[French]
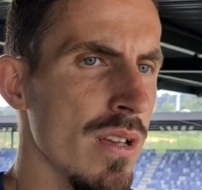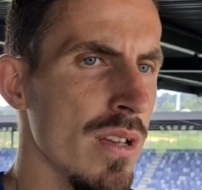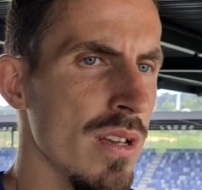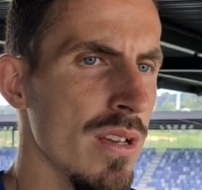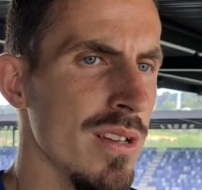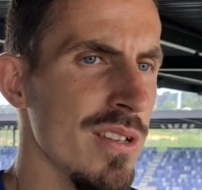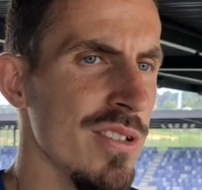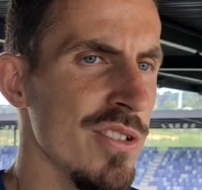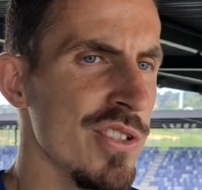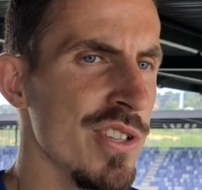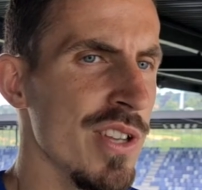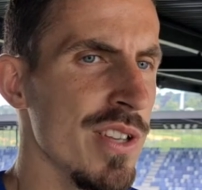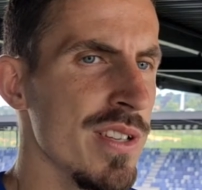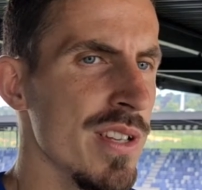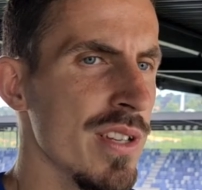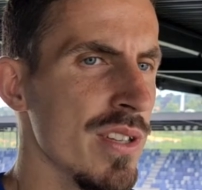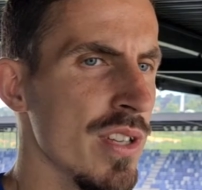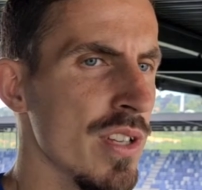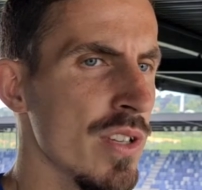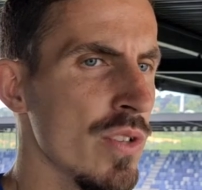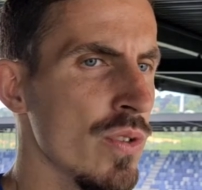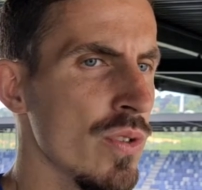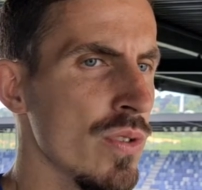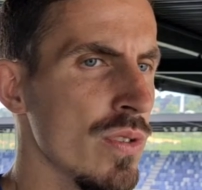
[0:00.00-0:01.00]
Et Lausanne, ça,
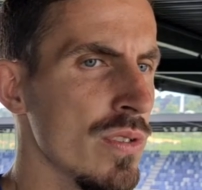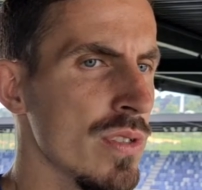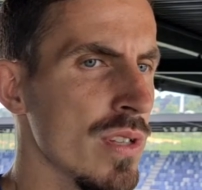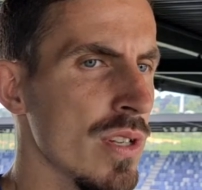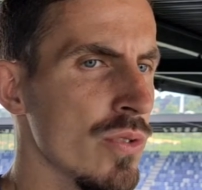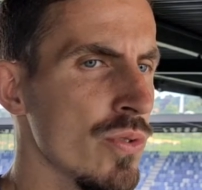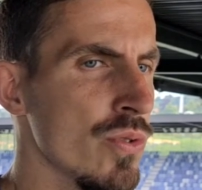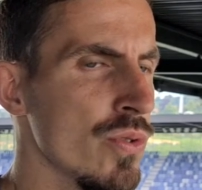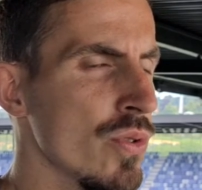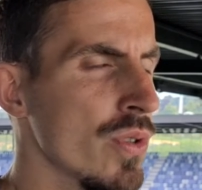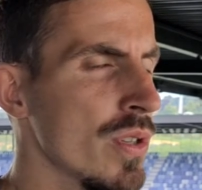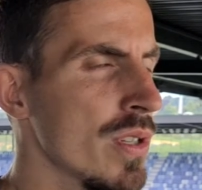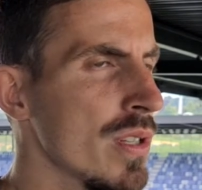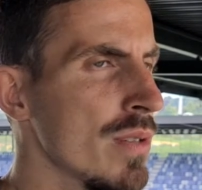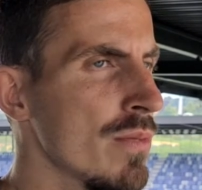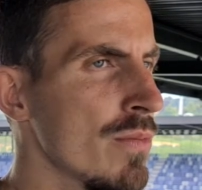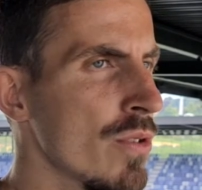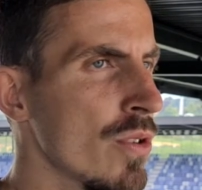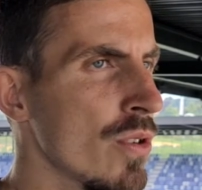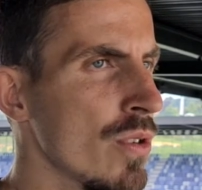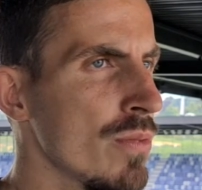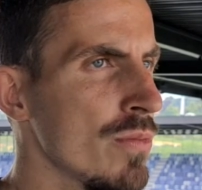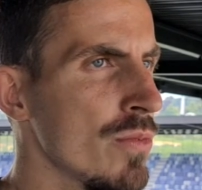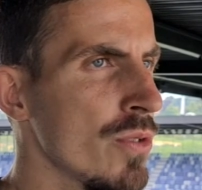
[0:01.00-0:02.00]
a toujours été
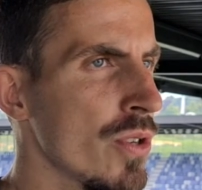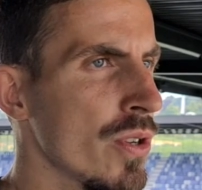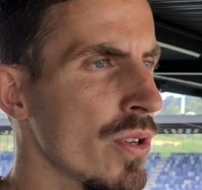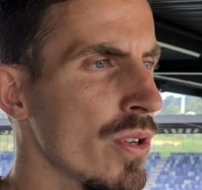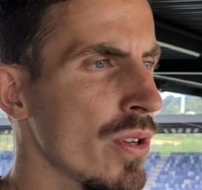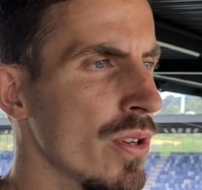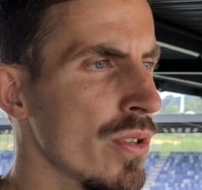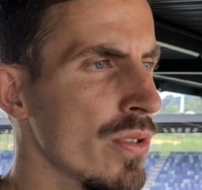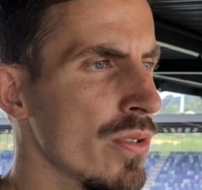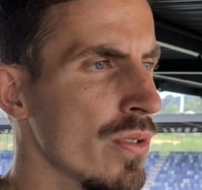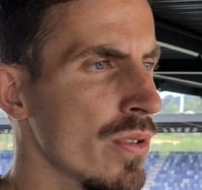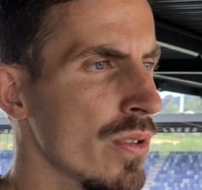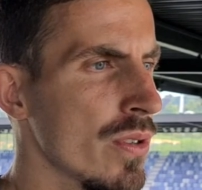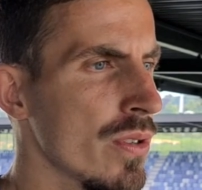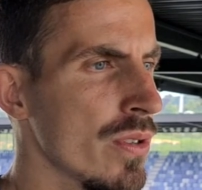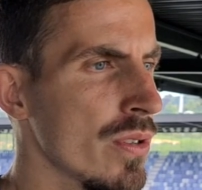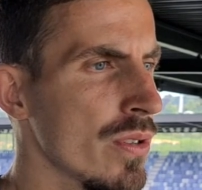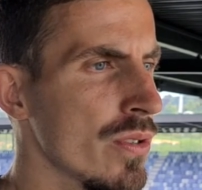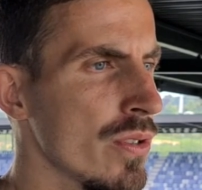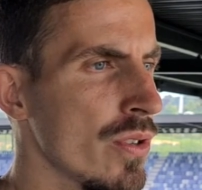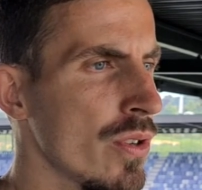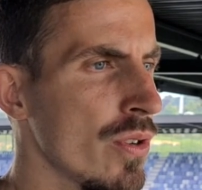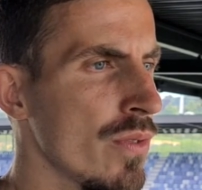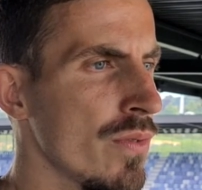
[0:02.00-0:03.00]
mon club de cœur, donc
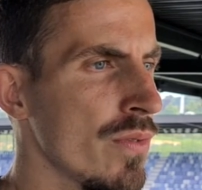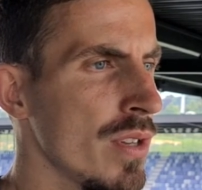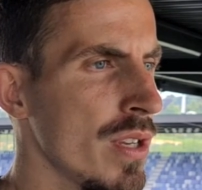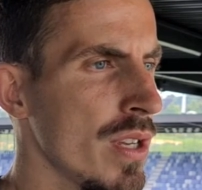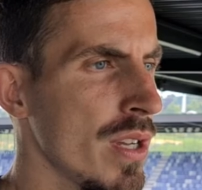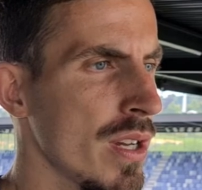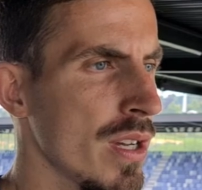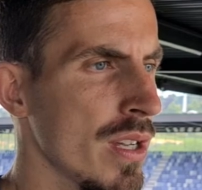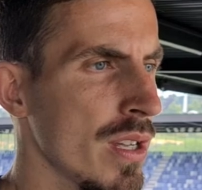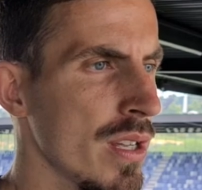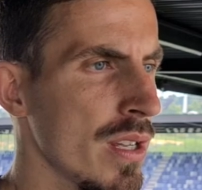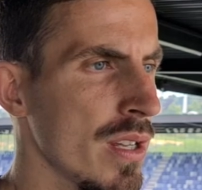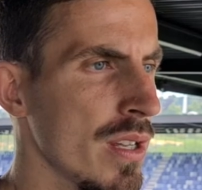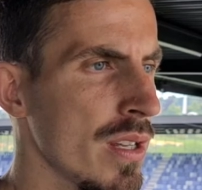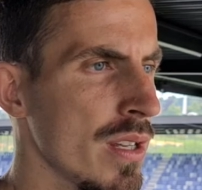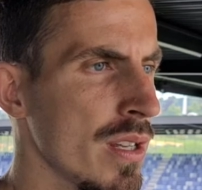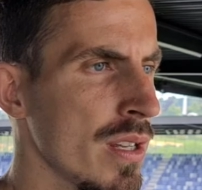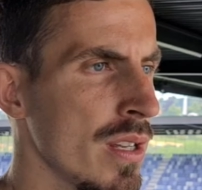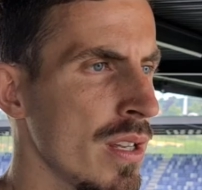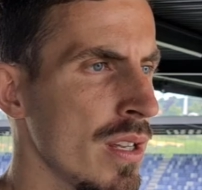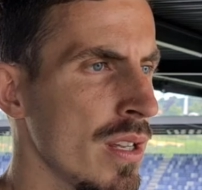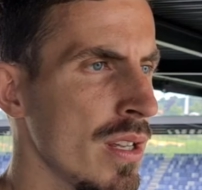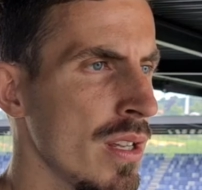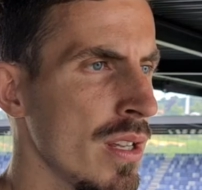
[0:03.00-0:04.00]
de revenir et
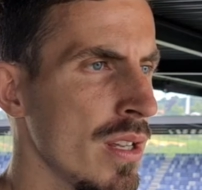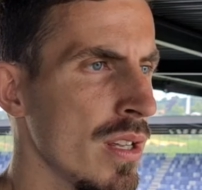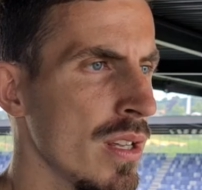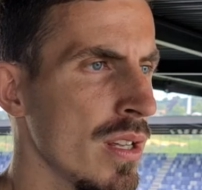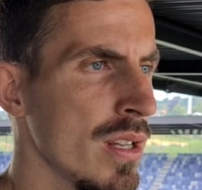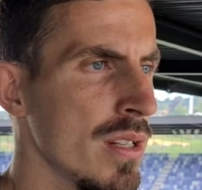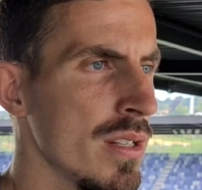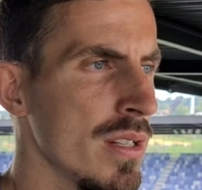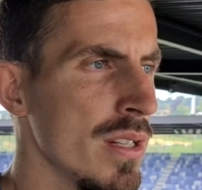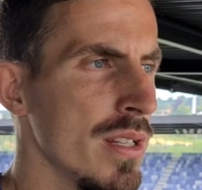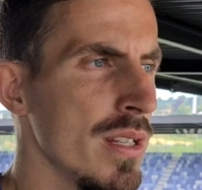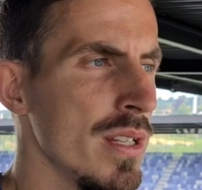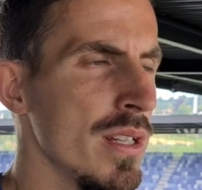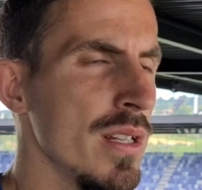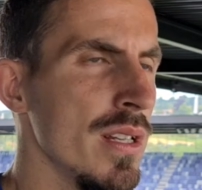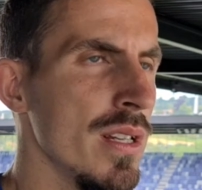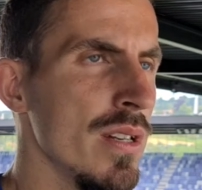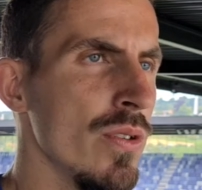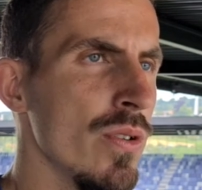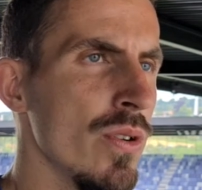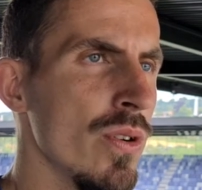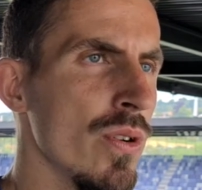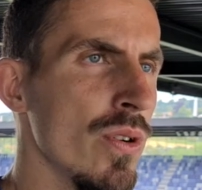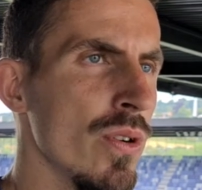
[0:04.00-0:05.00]

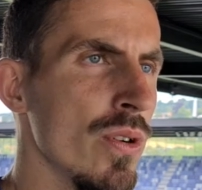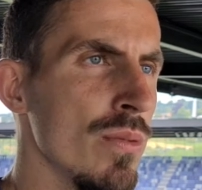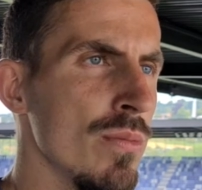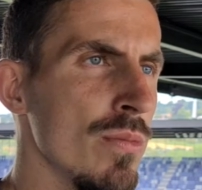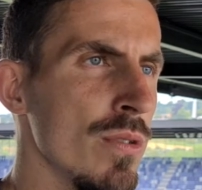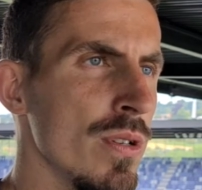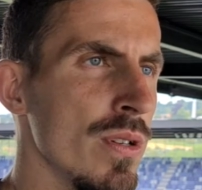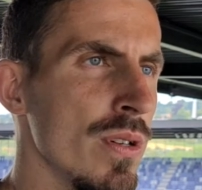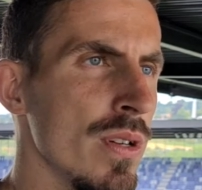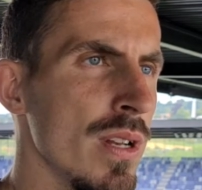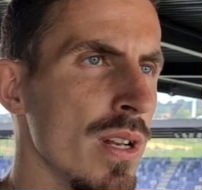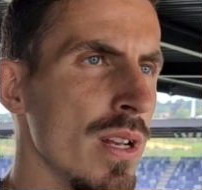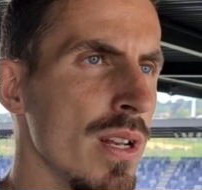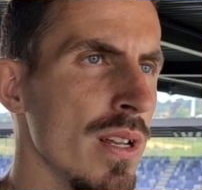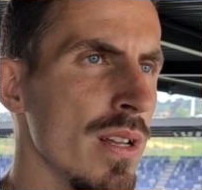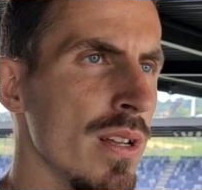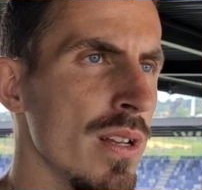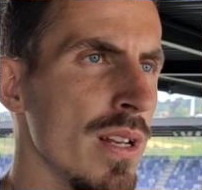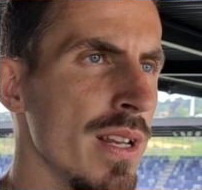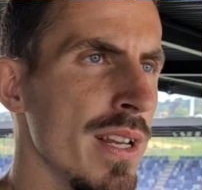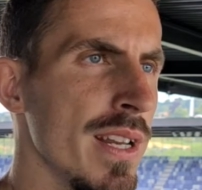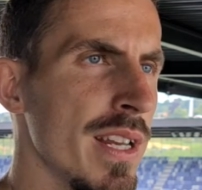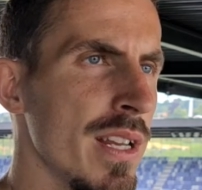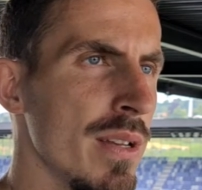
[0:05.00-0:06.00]
d'aider le club
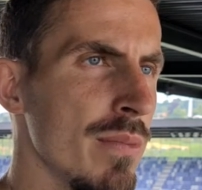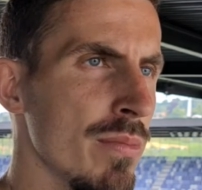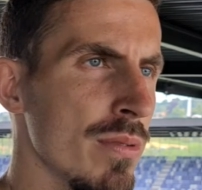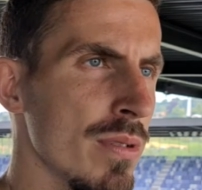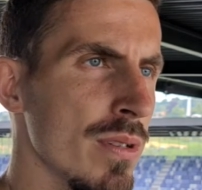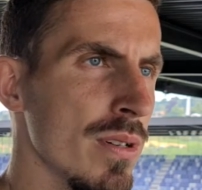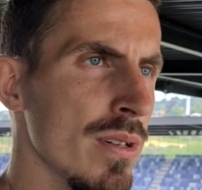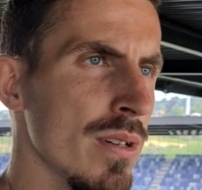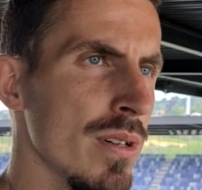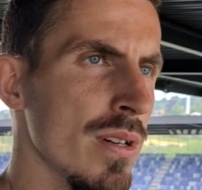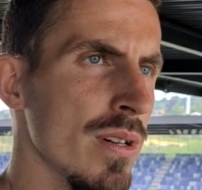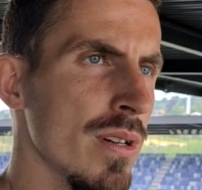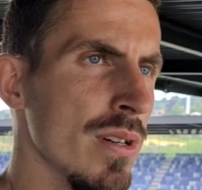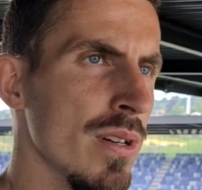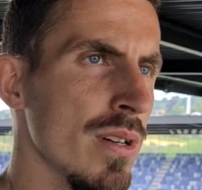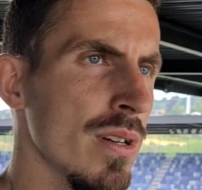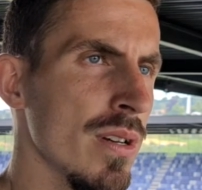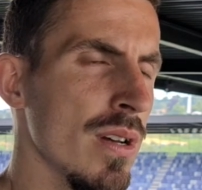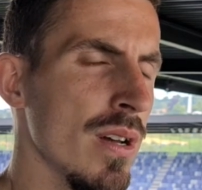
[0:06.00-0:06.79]
et l'équipe à,